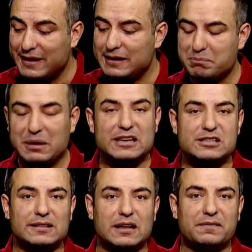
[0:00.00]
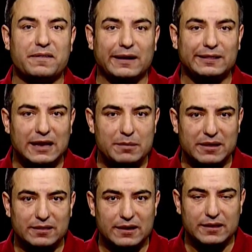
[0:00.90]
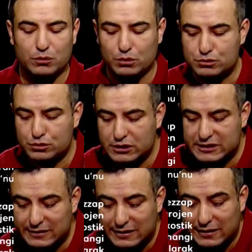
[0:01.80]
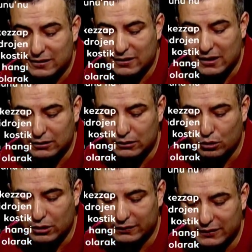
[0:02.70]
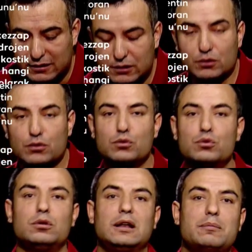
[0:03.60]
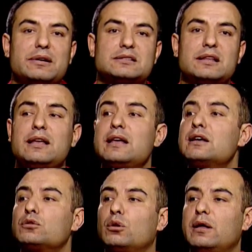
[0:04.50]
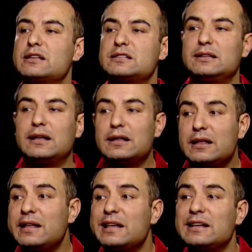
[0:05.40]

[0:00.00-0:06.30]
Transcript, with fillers: ve bileşikler farklı elementlerden oluştuğu için katlı oranlar uygulanamaz. Dolayısıyla